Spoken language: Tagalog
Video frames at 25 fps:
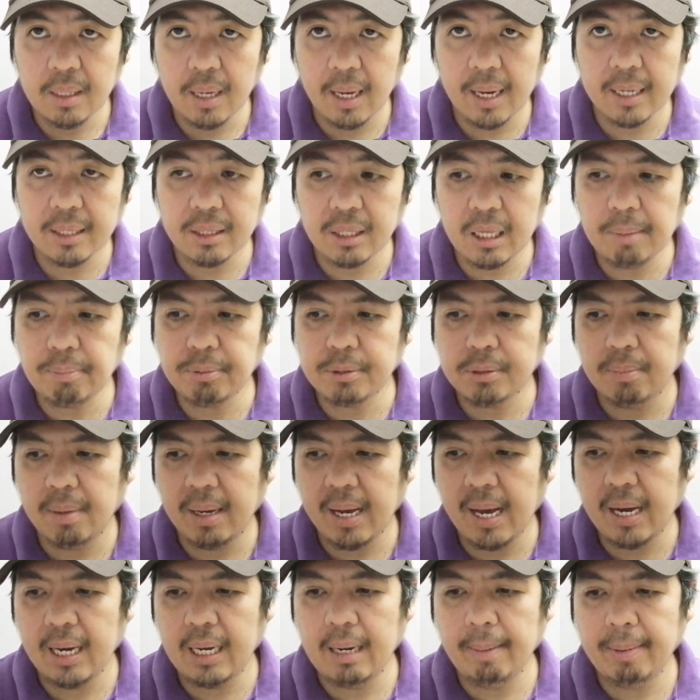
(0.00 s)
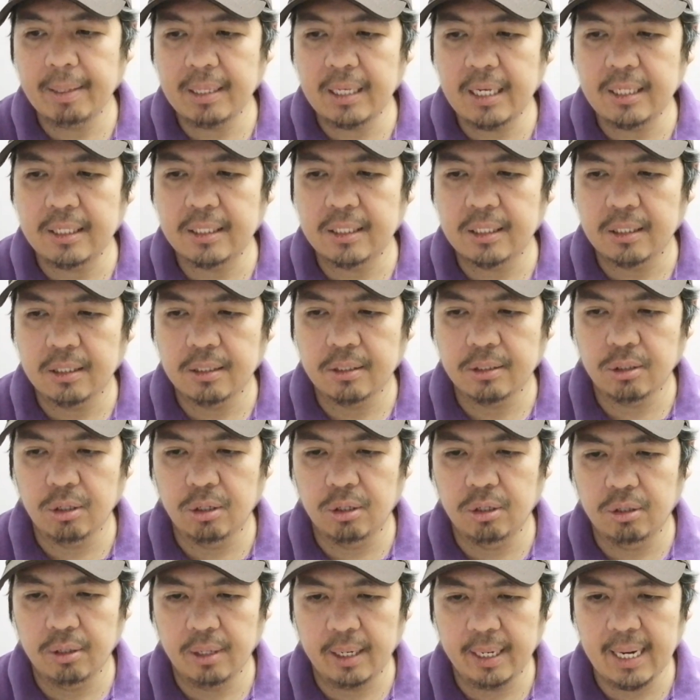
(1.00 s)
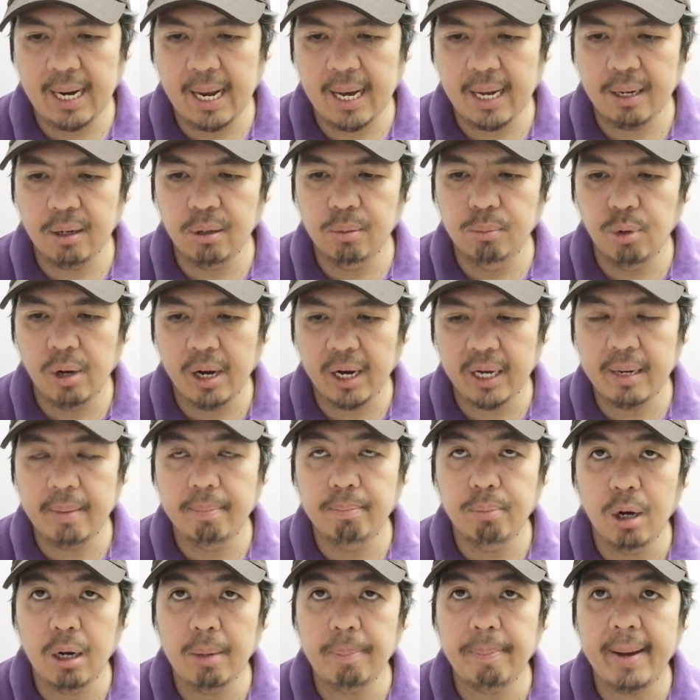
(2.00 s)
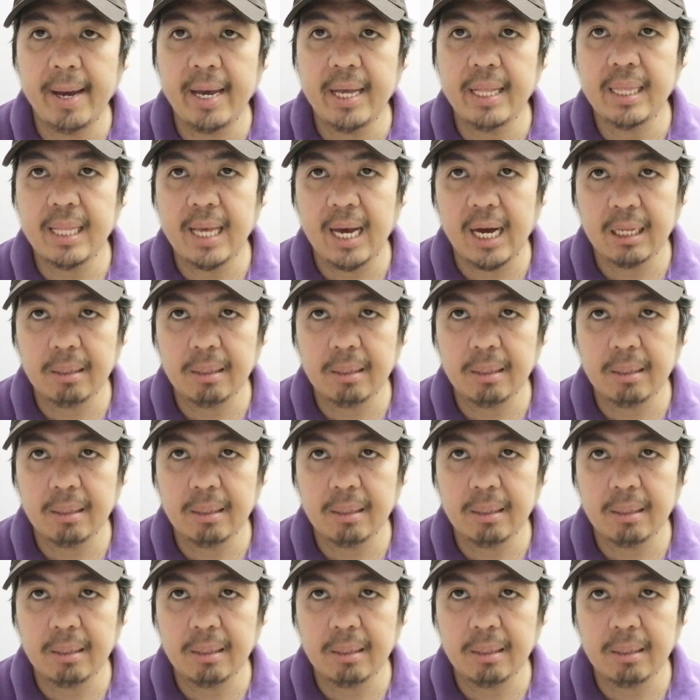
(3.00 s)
uh, tips mga kalapatids. So kailangan kumuha kayo ng ballpen